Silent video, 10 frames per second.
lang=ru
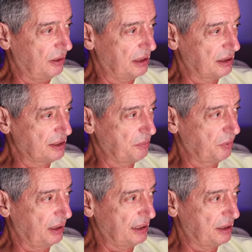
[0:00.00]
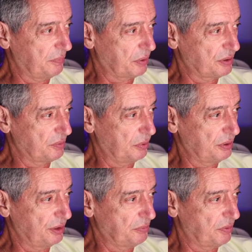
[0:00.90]
А скажіть, будь ласка, про
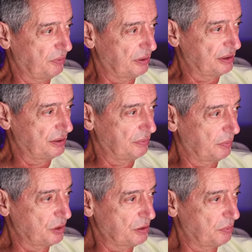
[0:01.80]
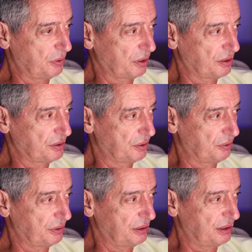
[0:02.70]
стамбульські домовленості ми можемо поговорити
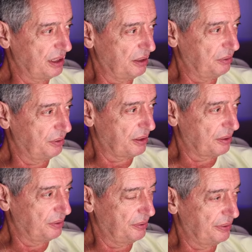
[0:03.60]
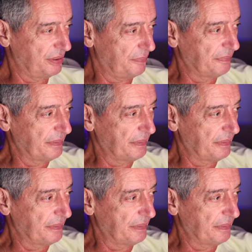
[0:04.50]
сьогодні? Дякую, гарного дня.